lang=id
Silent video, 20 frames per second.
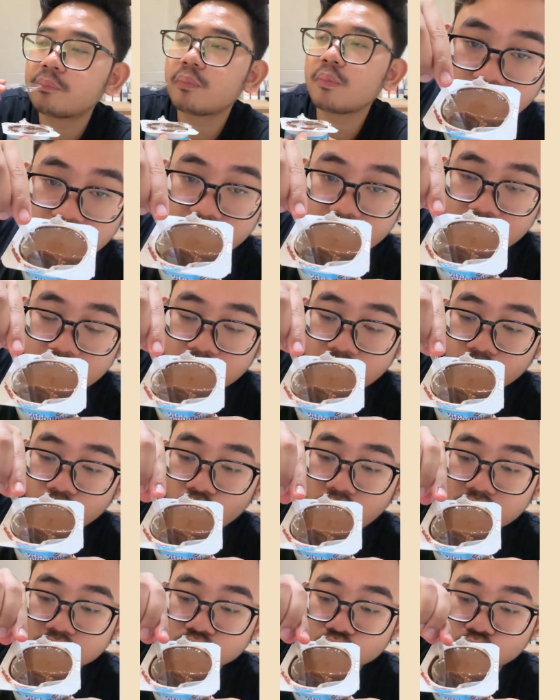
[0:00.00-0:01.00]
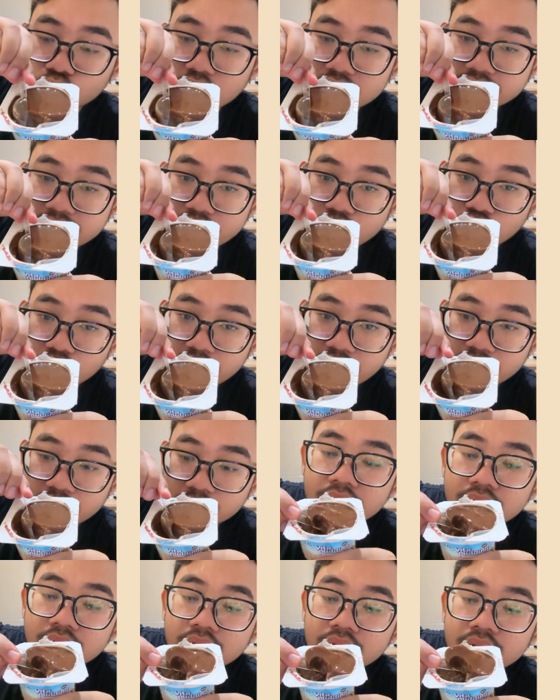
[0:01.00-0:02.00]
Ini waktu gue sendokin,
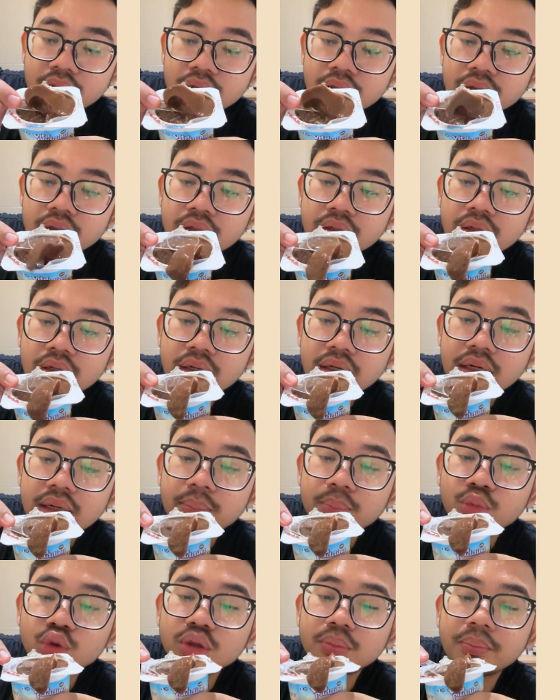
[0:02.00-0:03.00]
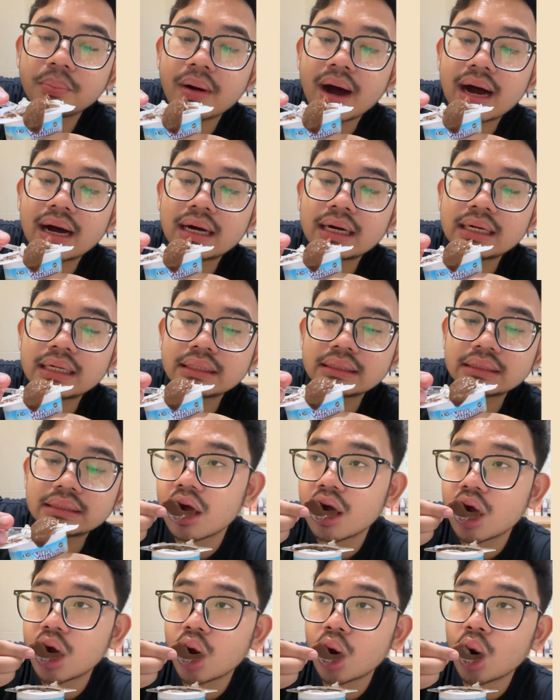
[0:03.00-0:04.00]
lembut banget.
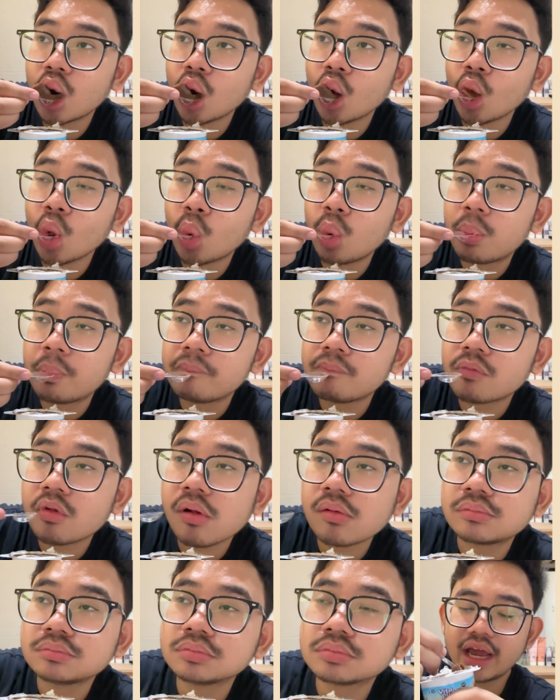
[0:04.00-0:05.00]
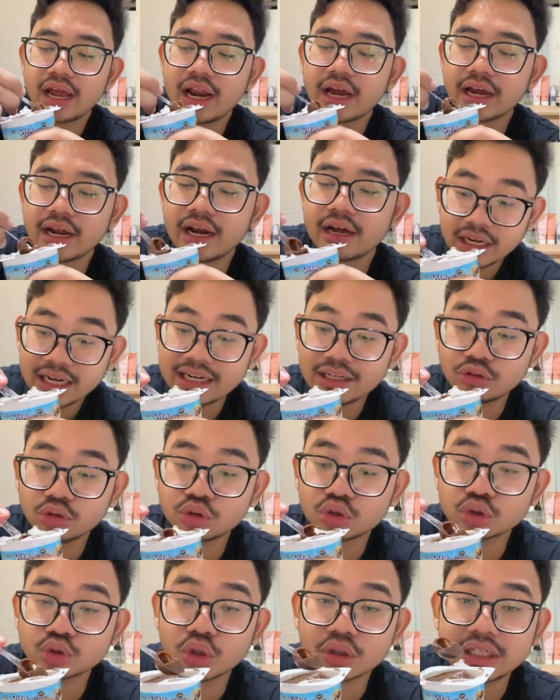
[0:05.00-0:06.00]
Enak-enak. Ini tuh
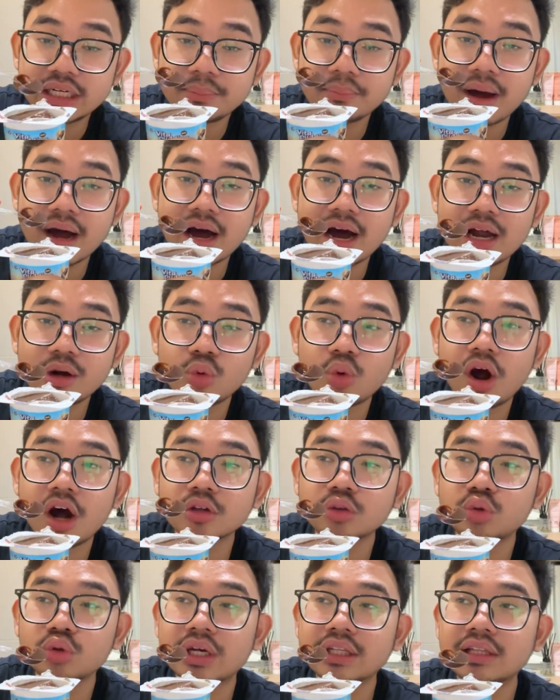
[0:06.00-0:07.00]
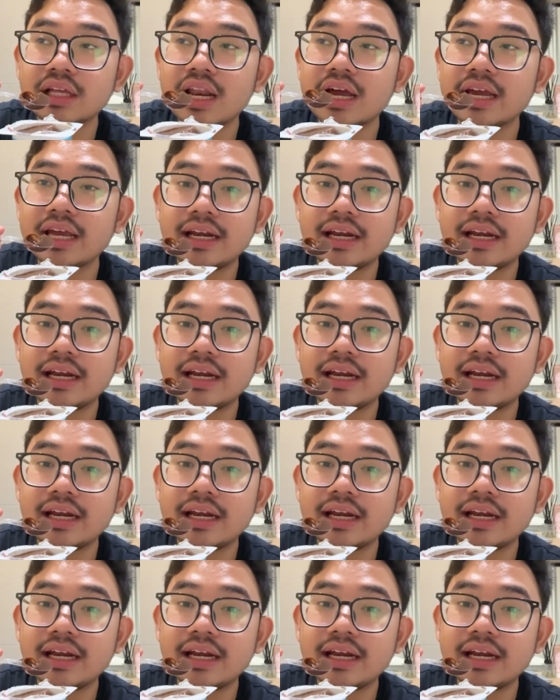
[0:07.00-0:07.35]
cocok dimakan waktu kita lagi